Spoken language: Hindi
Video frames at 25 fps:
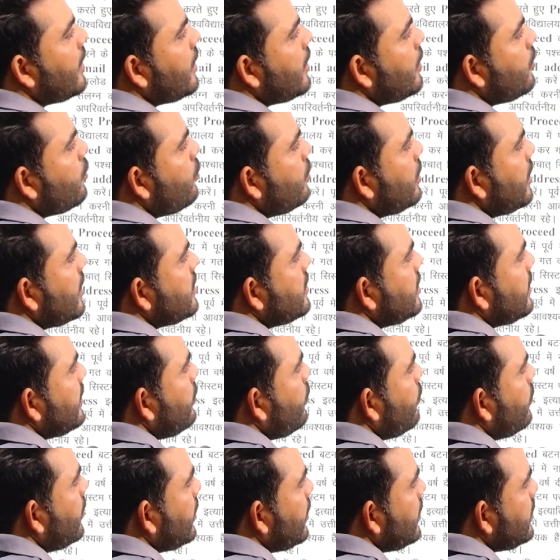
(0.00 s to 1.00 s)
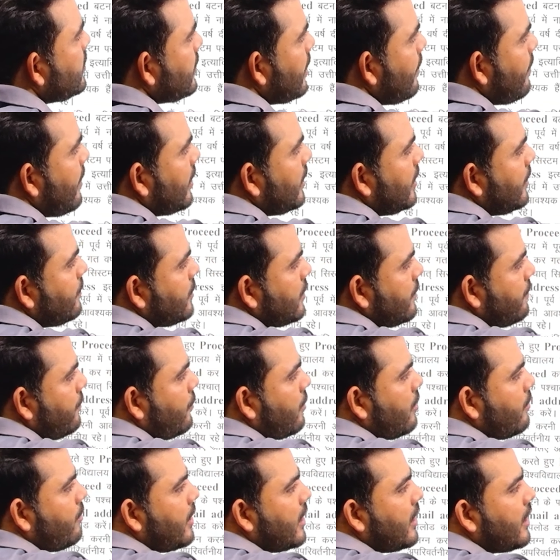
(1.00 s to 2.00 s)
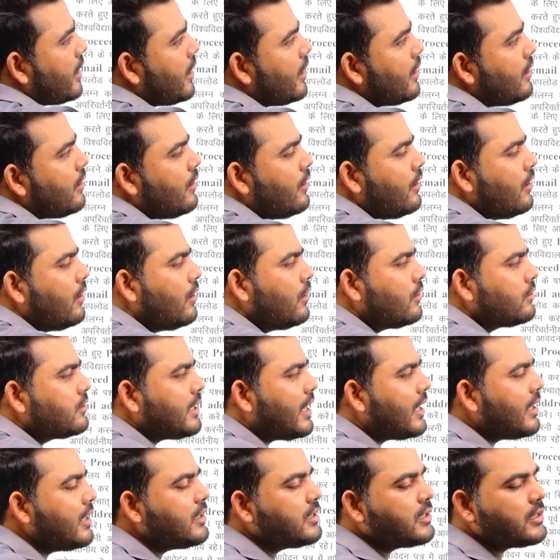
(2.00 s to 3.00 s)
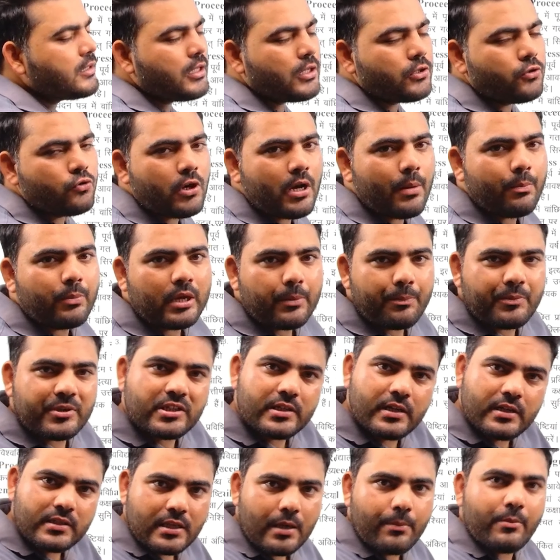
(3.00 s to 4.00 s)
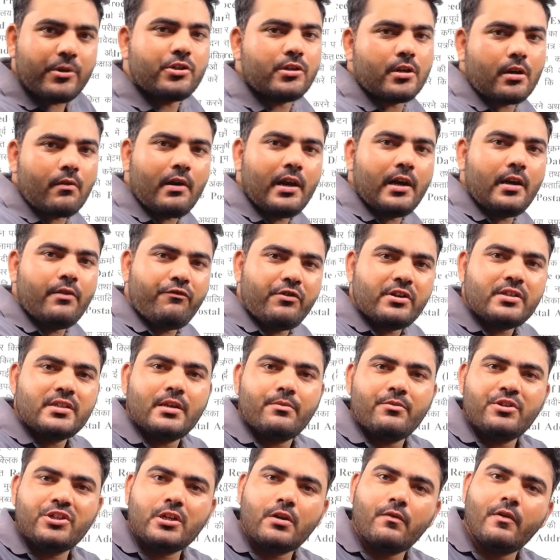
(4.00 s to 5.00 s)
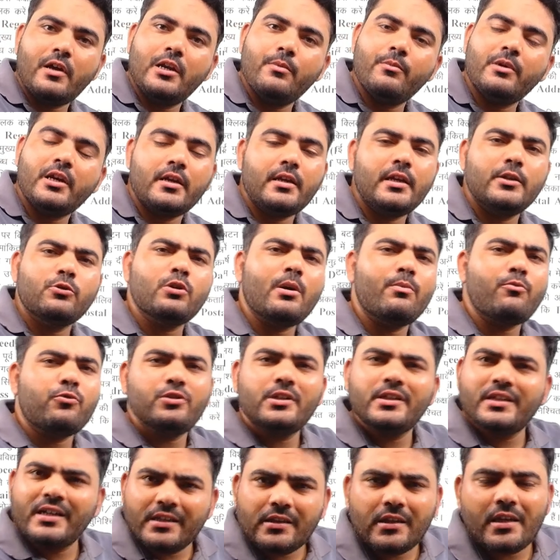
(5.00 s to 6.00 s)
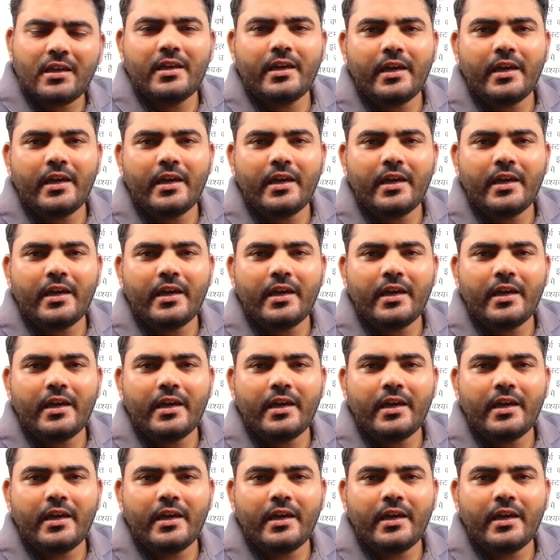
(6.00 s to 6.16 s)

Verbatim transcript: डॉट ए सी डॉट इन इसके माध्यम से फॉरम भरना है सारी चीजें जो आपके पिछले सेमेस्टर वाले फर्स्ट सेमेस्टर वाले में रही है तो आपको दिक्कत नहीं